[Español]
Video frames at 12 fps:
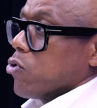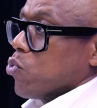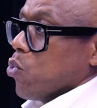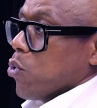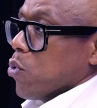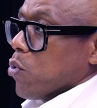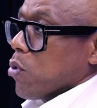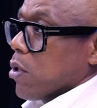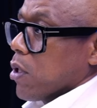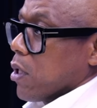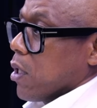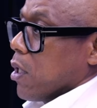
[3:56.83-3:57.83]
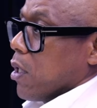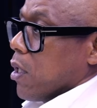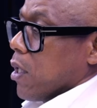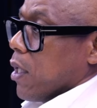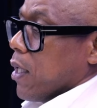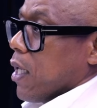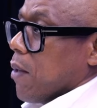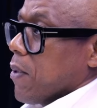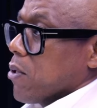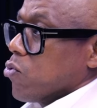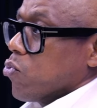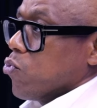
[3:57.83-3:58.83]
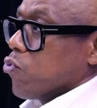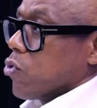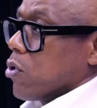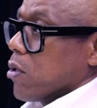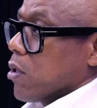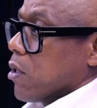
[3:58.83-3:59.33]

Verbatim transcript: estudio, graba sus